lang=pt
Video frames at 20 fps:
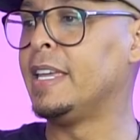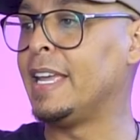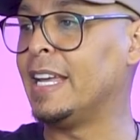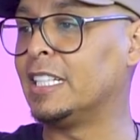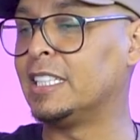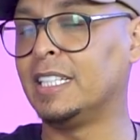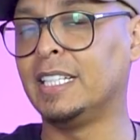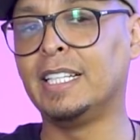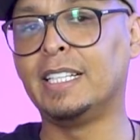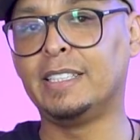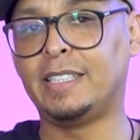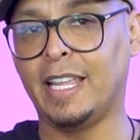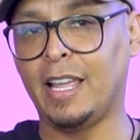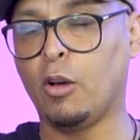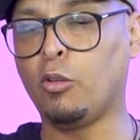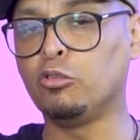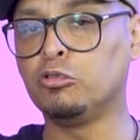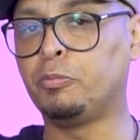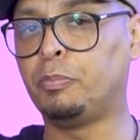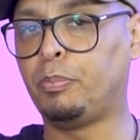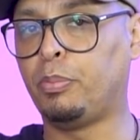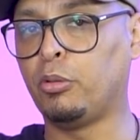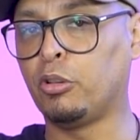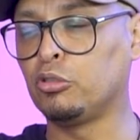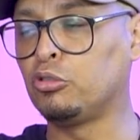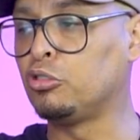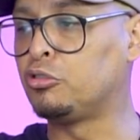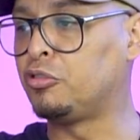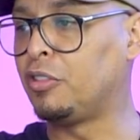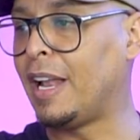e, e tem alguns
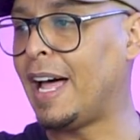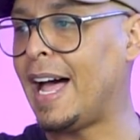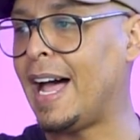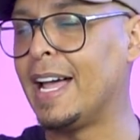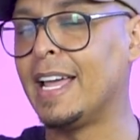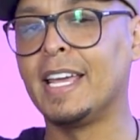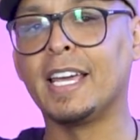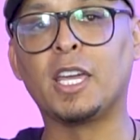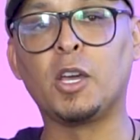produtos lá